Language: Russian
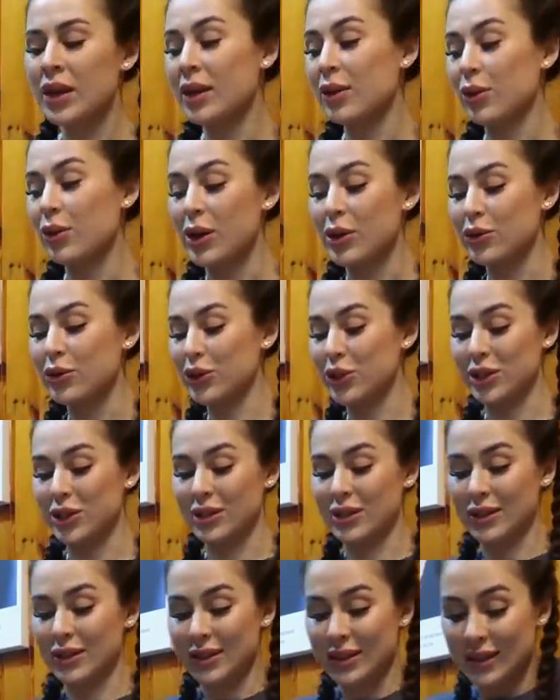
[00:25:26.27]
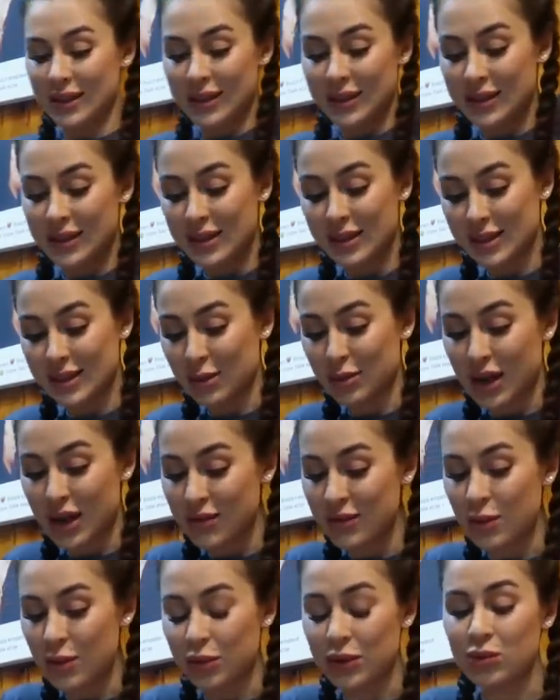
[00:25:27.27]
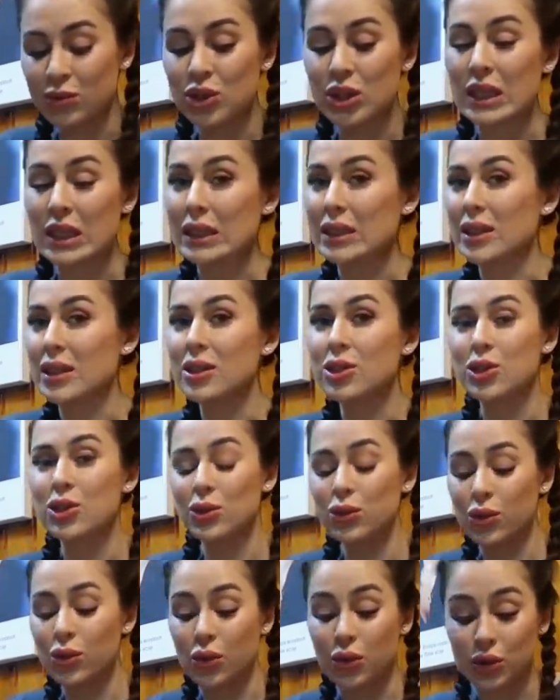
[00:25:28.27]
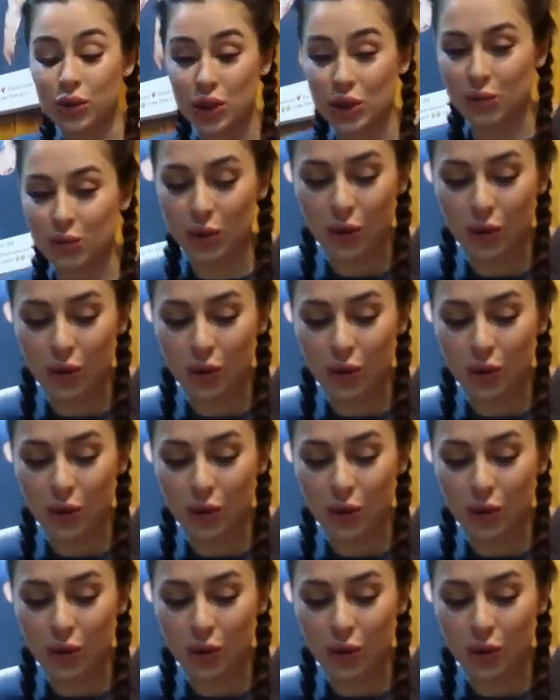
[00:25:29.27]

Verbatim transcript: Ну, короче, и это забавно, потому что таких штук очень